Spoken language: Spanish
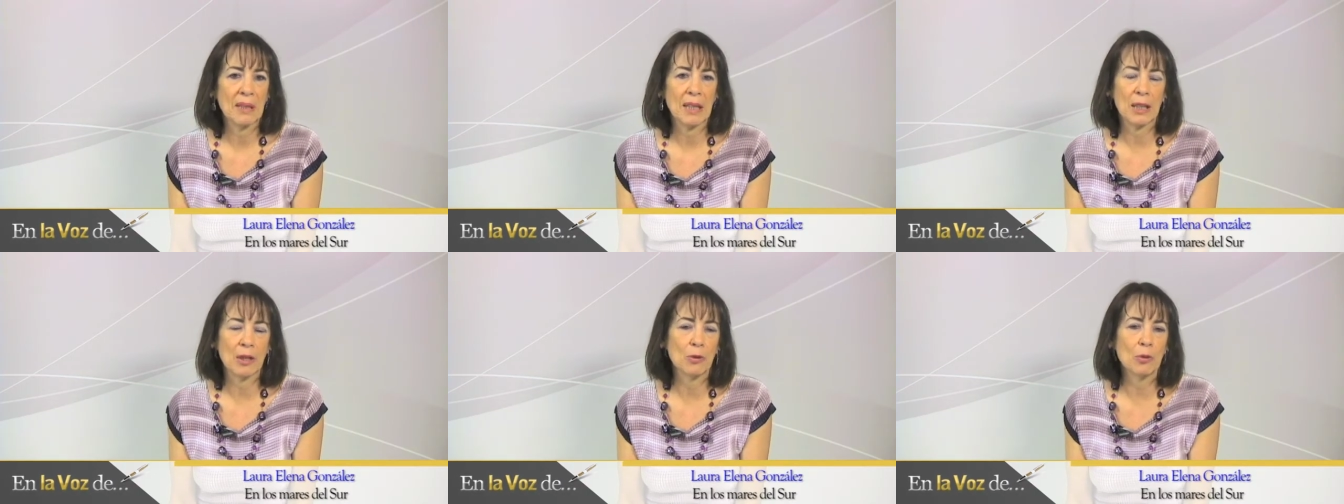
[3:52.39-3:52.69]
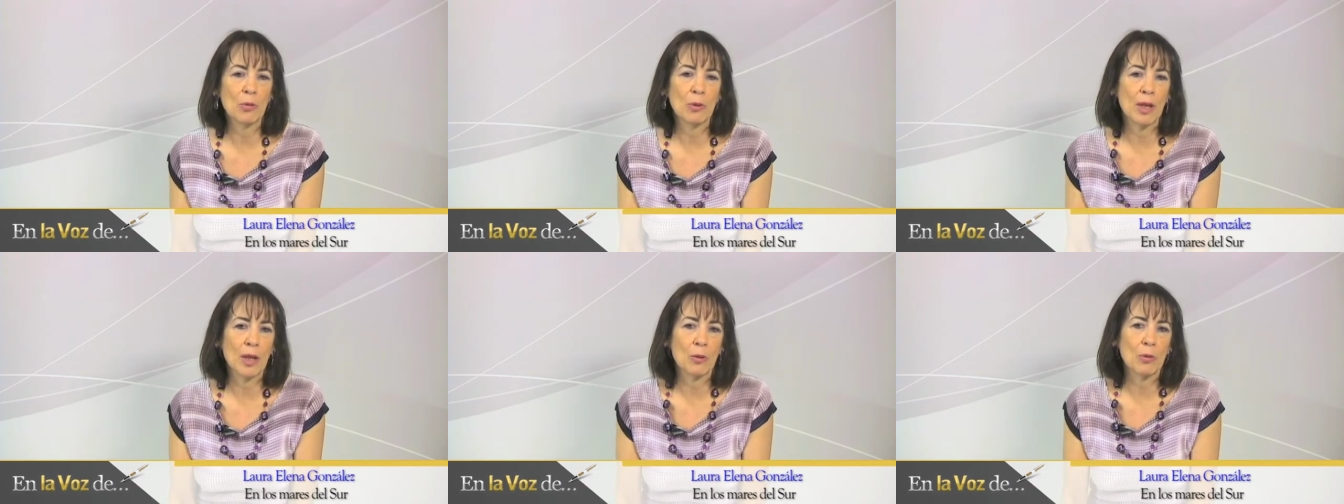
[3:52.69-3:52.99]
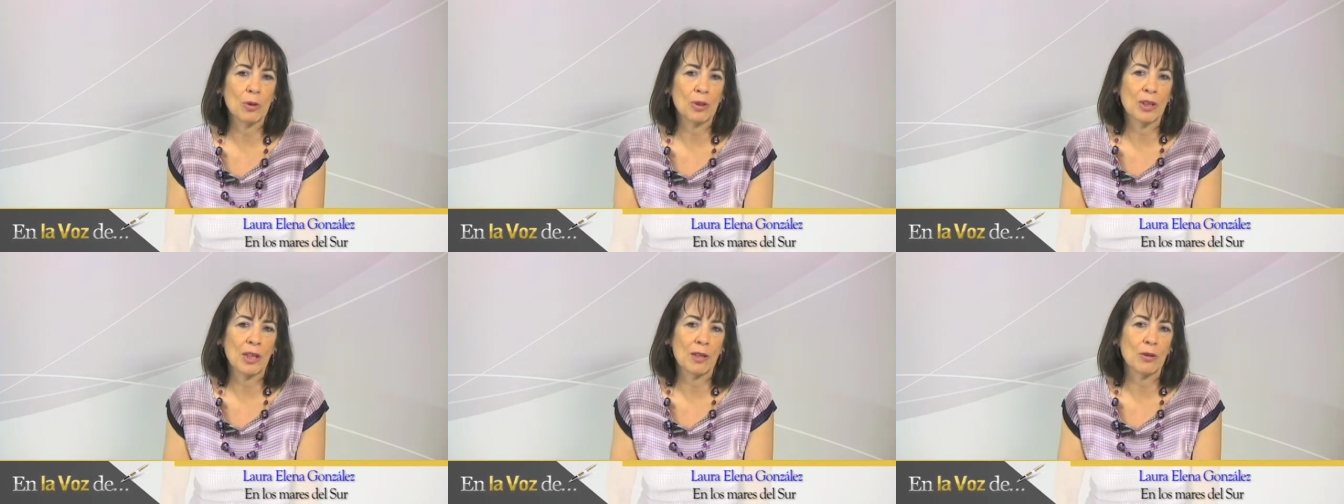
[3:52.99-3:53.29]
en una
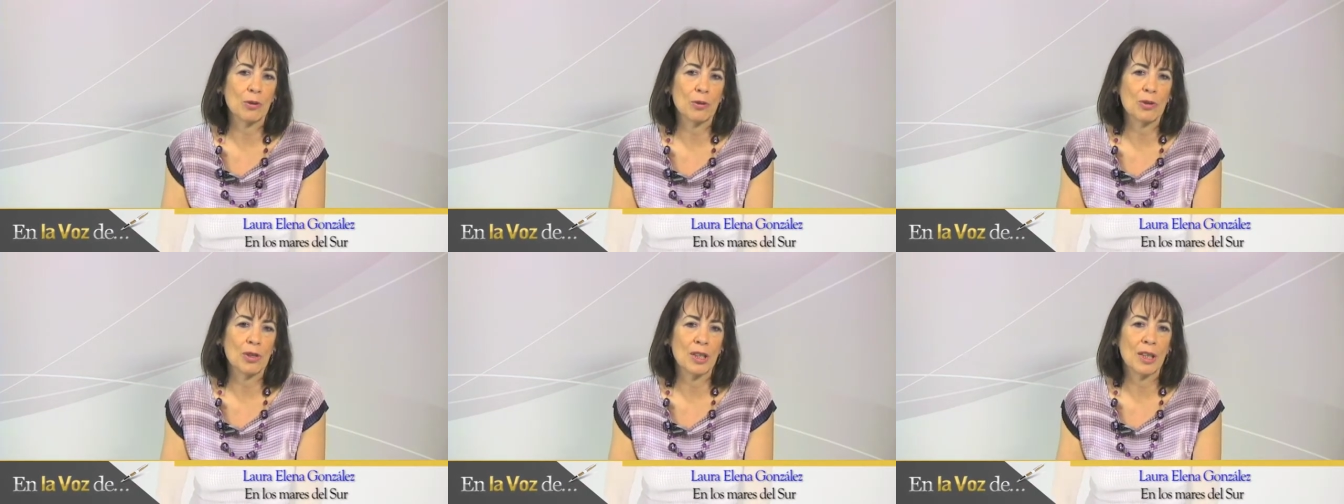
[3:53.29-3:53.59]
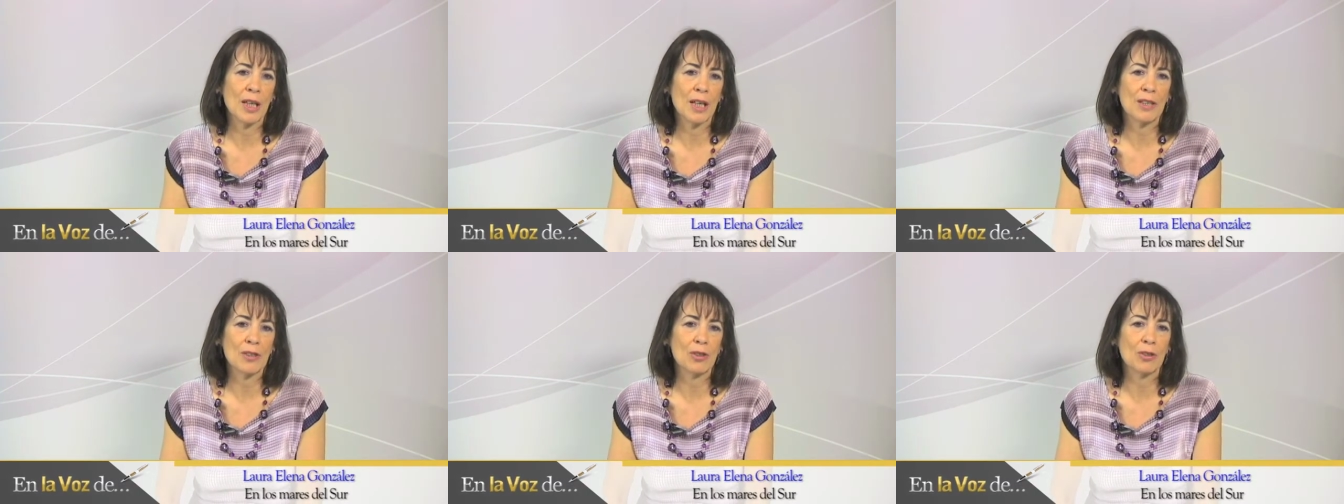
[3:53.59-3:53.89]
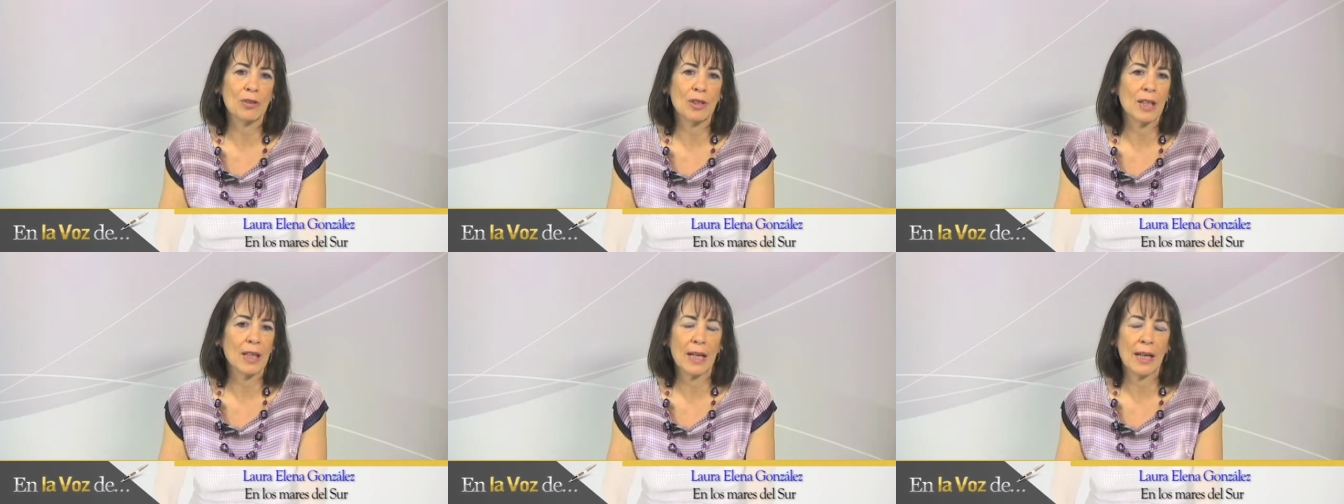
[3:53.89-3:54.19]
u otra
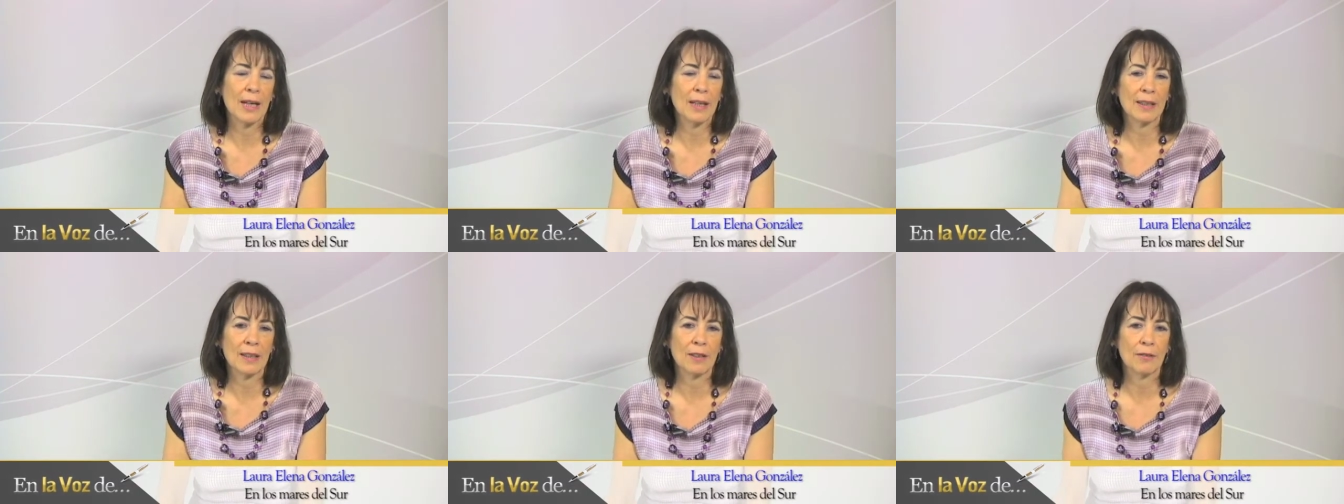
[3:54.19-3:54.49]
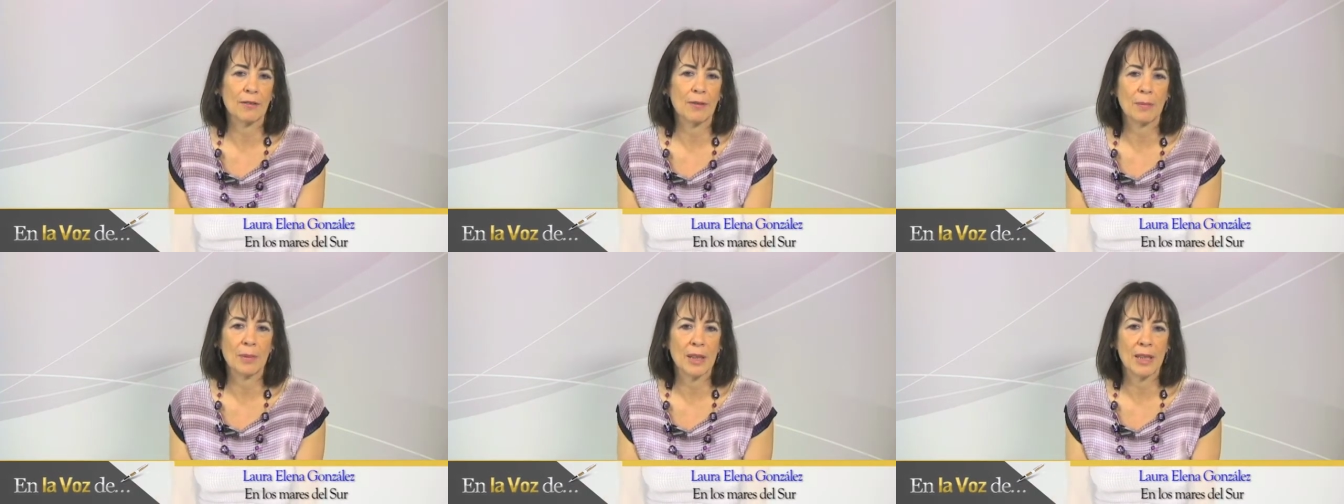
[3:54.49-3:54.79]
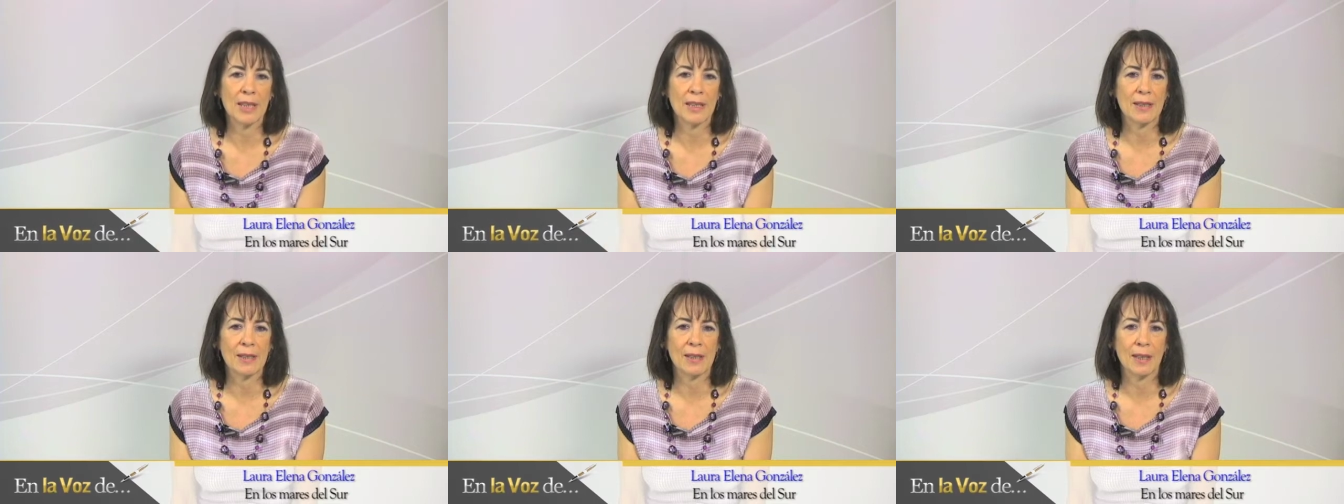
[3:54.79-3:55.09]
consideración de carácter
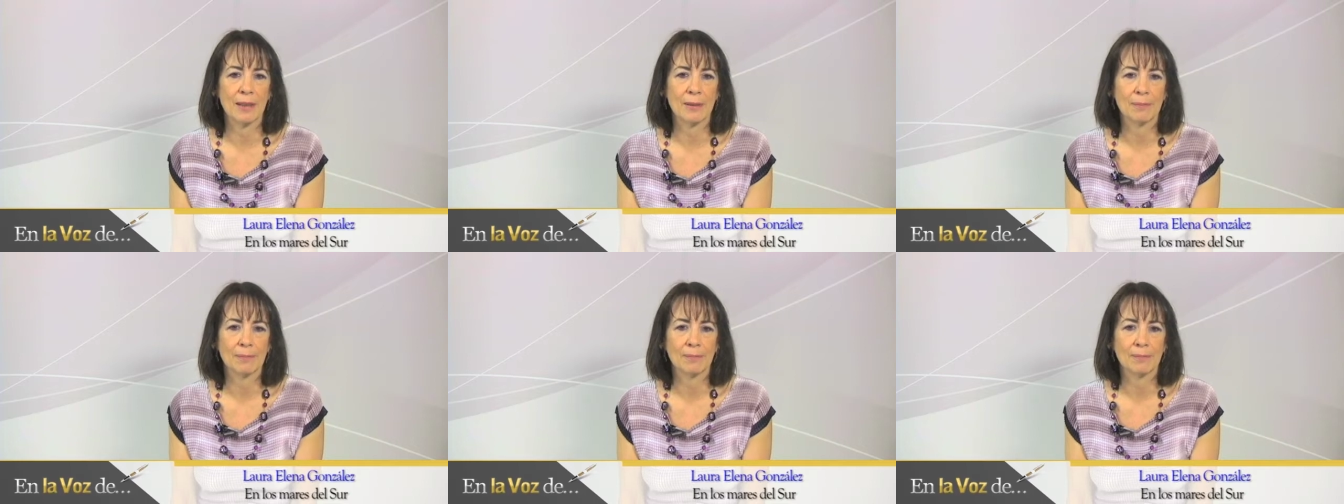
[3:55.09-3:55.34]
feminista.